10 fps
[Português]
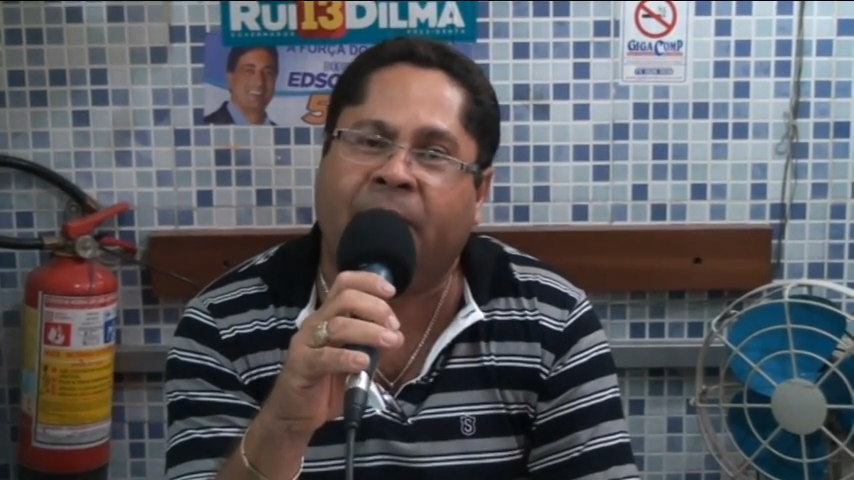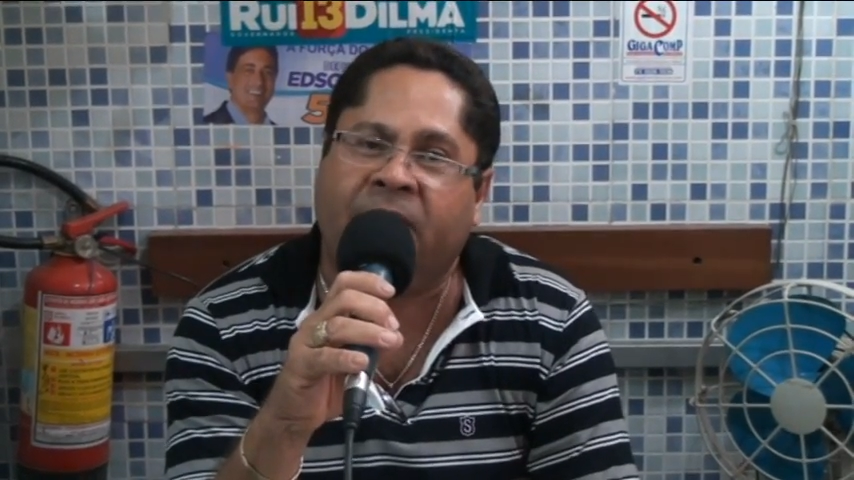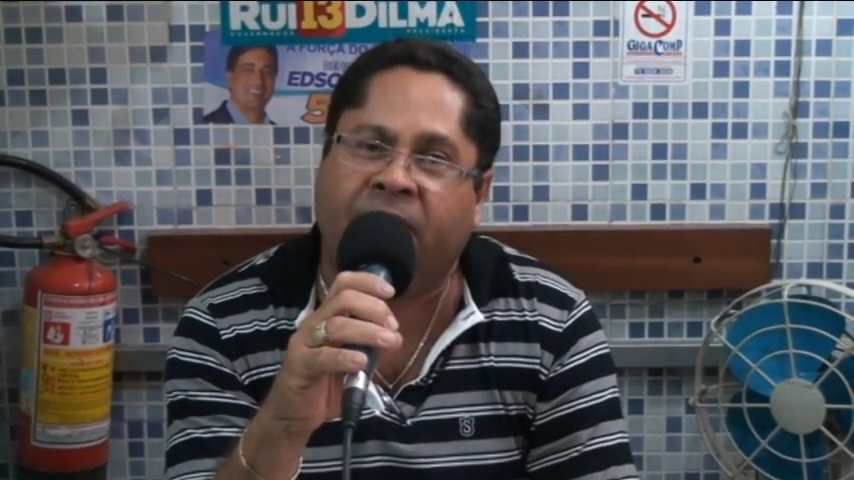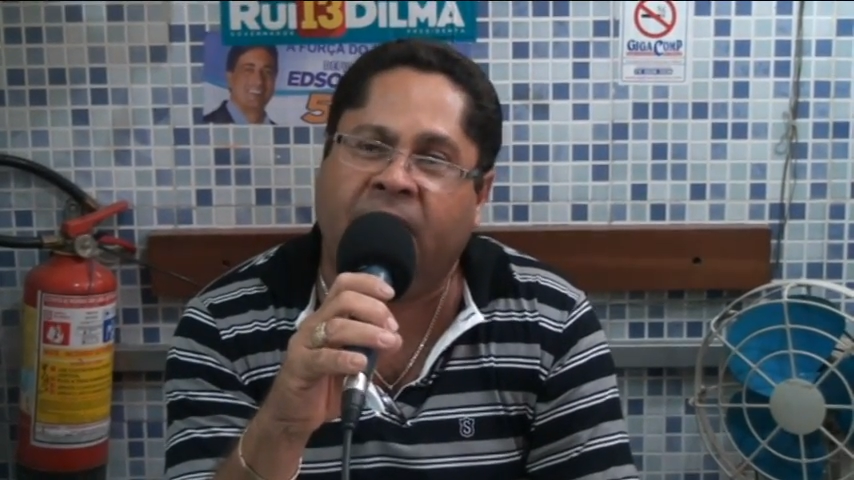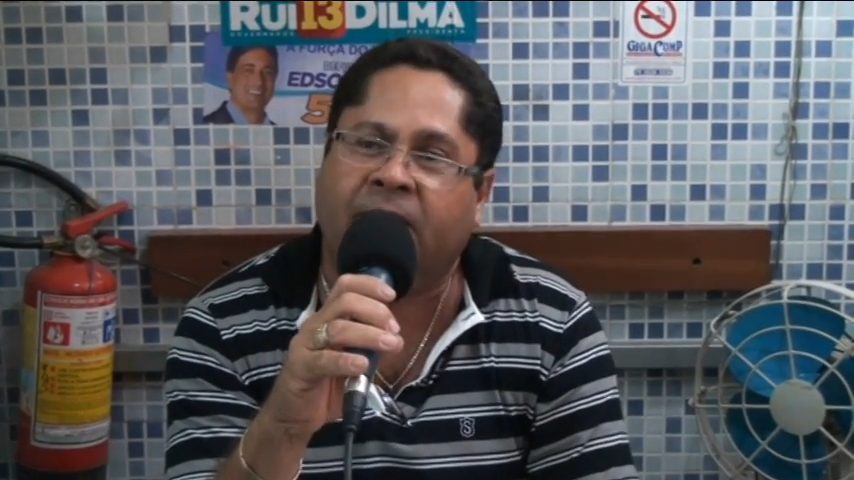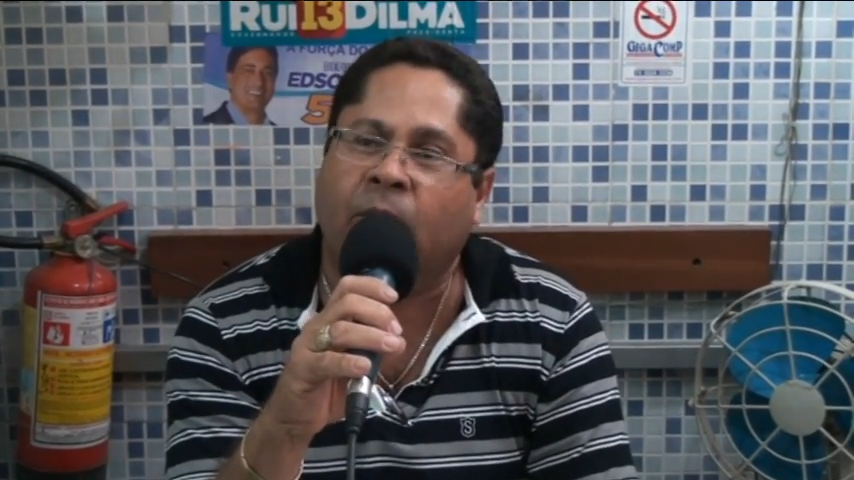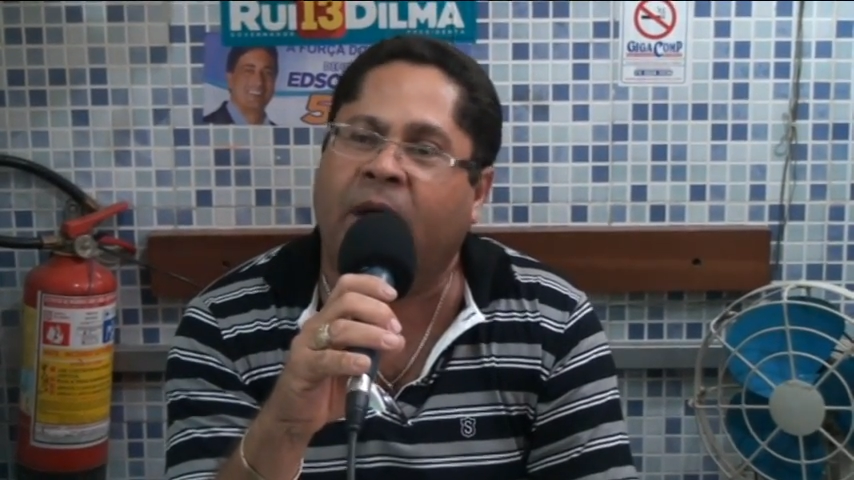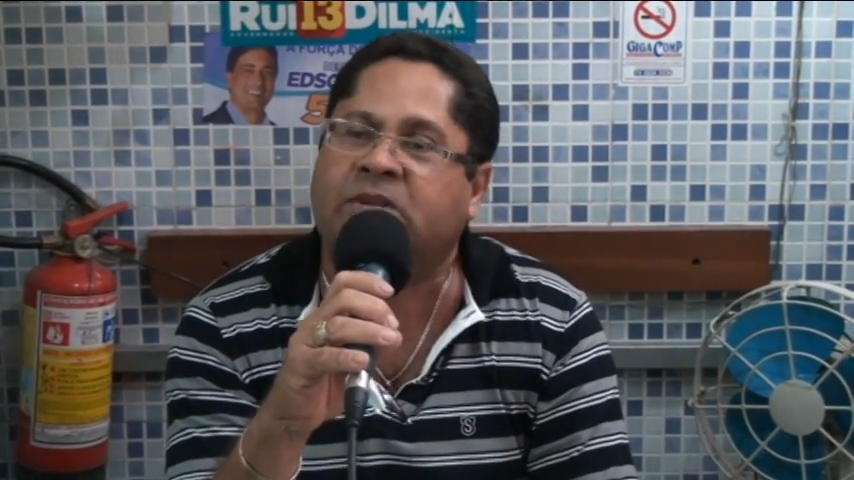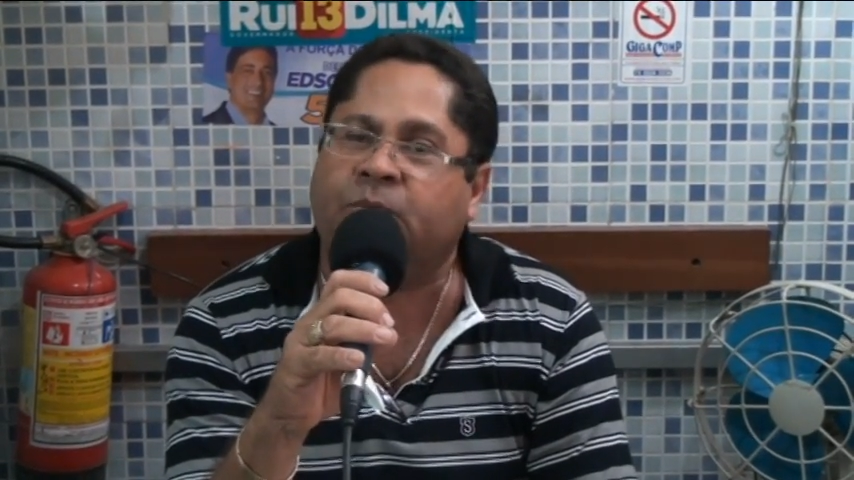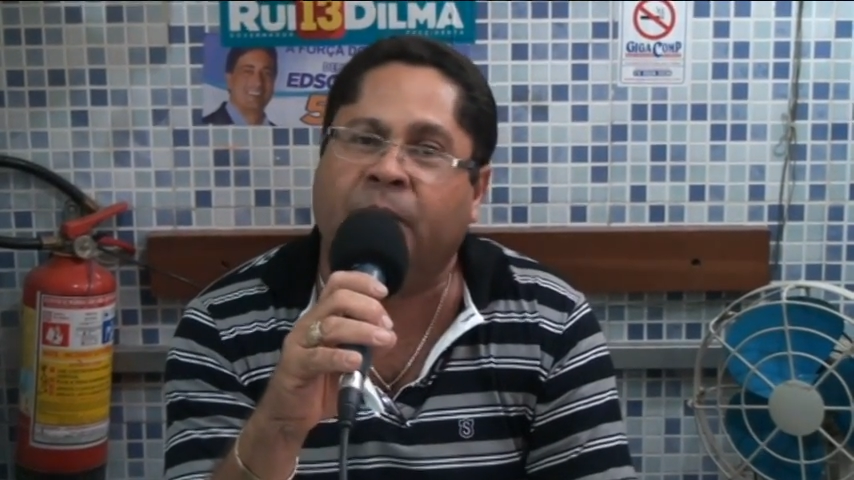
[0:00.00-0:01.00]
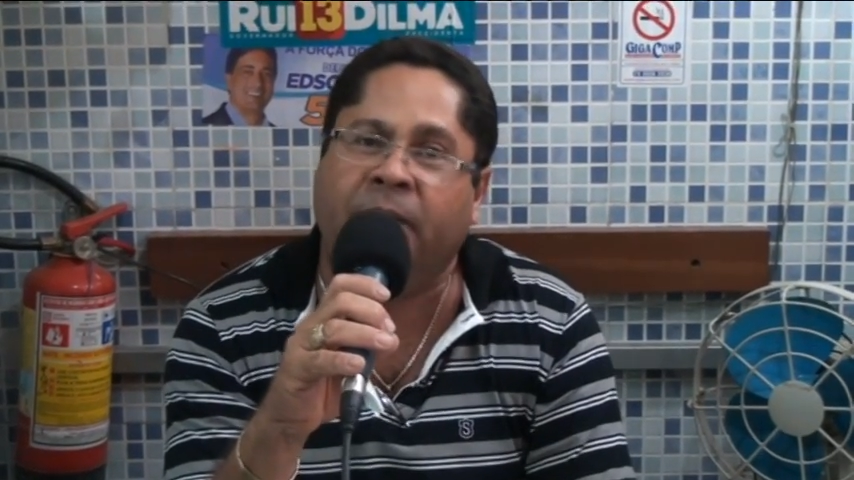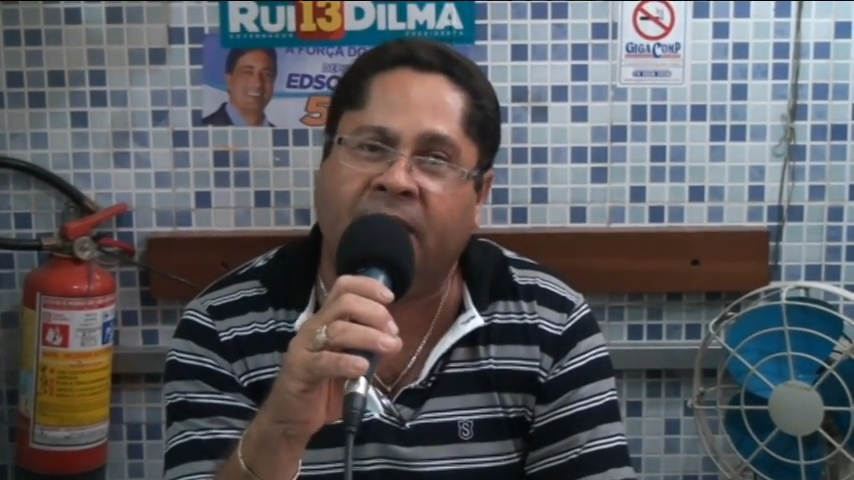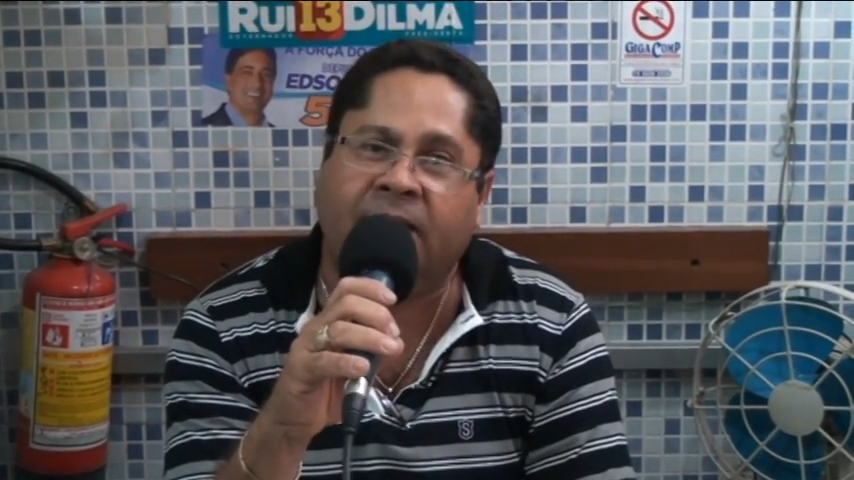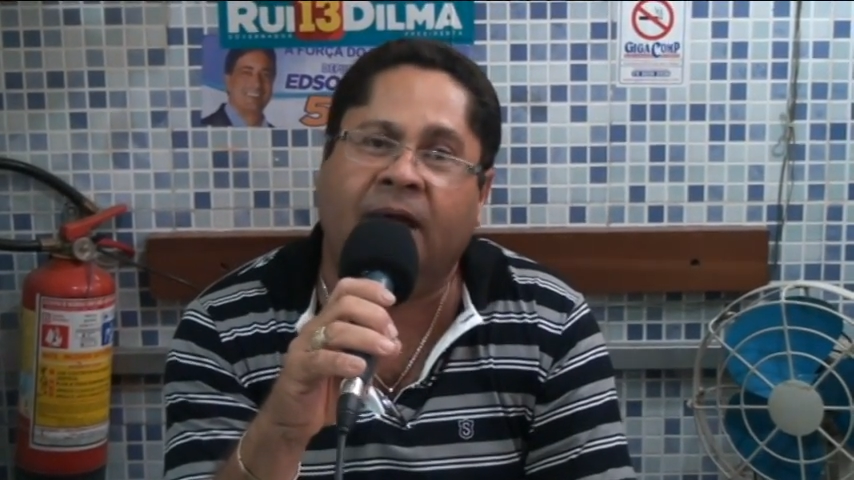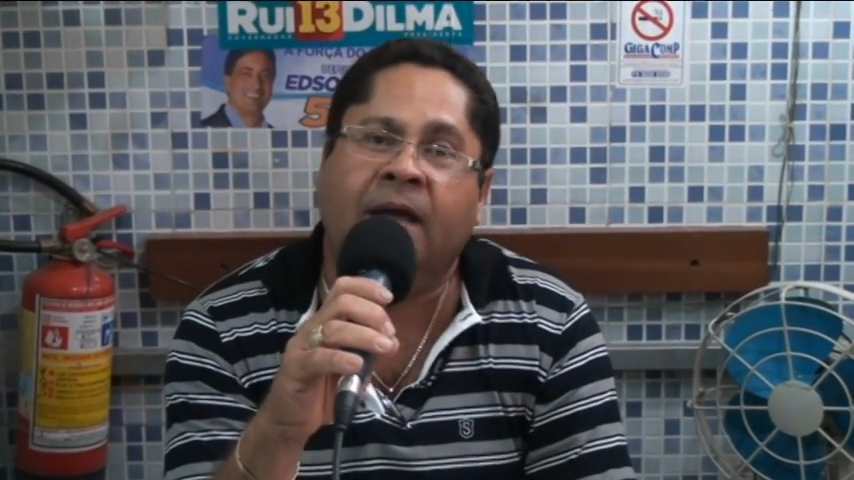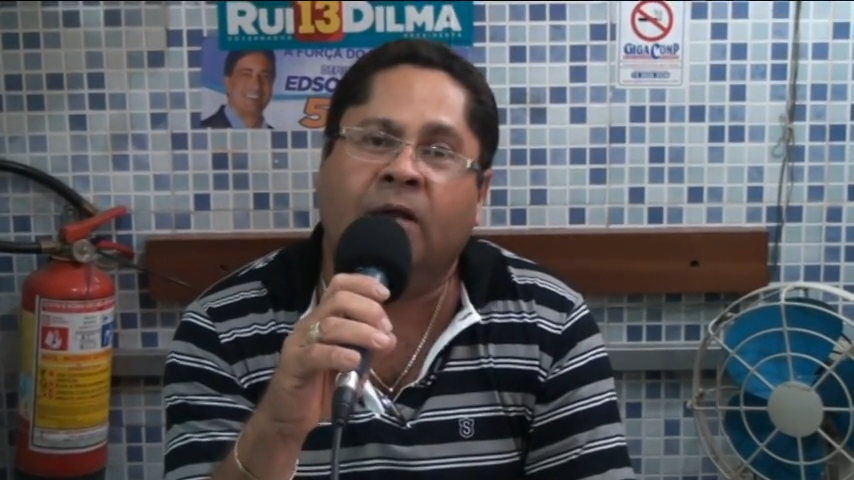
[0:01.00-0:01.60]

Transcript: prefeita, o Edson Pimenta.